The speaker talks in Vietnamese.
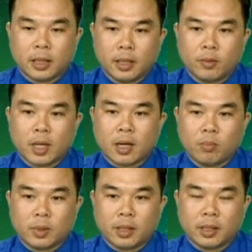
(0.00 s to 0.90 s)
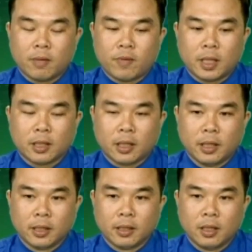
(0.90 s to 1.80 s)
thật nhiều các công trình các phần việc thanh
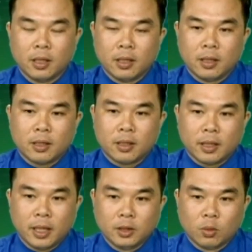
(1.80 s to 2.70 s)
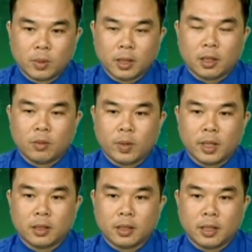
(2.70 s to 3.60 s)
niên À, để xung kích tình
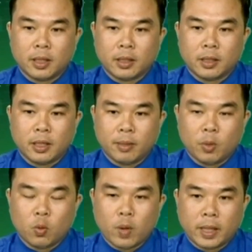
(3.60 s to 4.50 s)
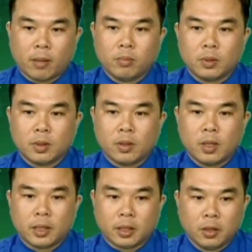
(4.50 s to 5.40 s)
nguyện thực hiện cái nhiệm vụ quan trọng đó
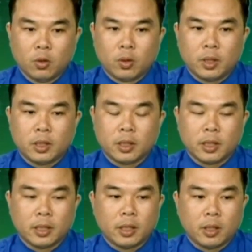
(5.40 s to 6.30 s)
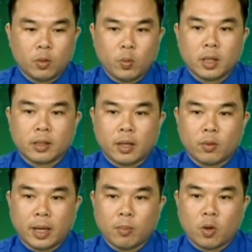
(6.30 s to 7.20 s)
là thi đua để thực hiện cái nghị quyết đại hội
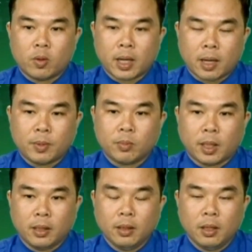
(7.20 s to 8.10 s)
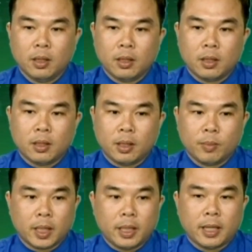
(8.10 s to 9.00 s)
đảng bộ các cấp trong tỉnh à, nhiệm
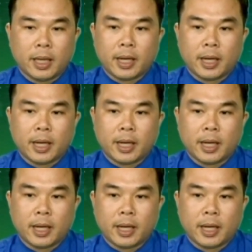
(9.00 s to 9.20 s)
kỳ